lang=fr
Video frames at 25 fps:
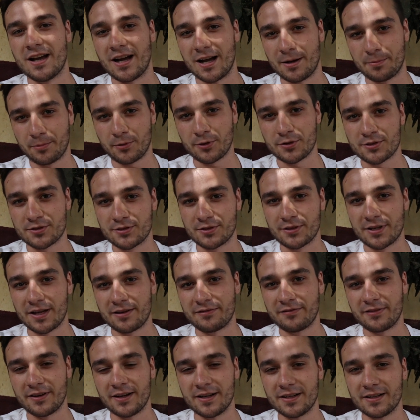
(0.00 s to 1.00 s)
approche de
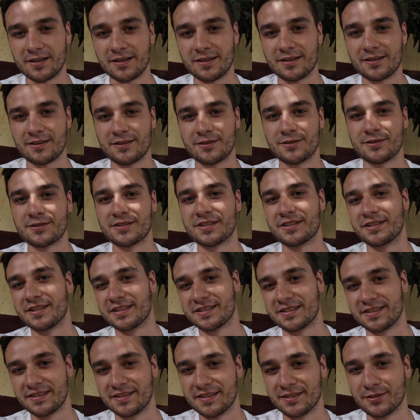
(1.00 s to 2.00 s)
la fin, euh, j'ai
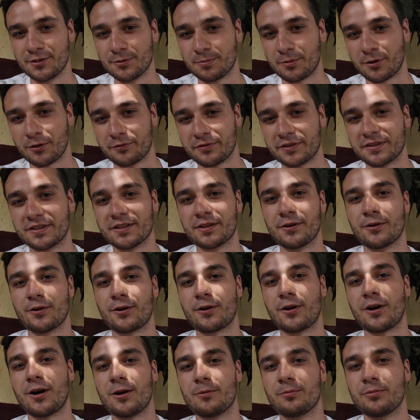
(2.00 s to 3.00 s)
décidé de profiter
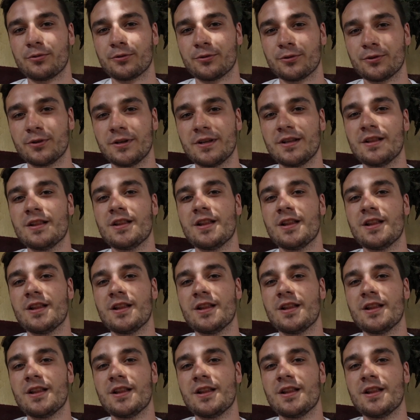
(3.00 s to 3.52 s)
encore un peu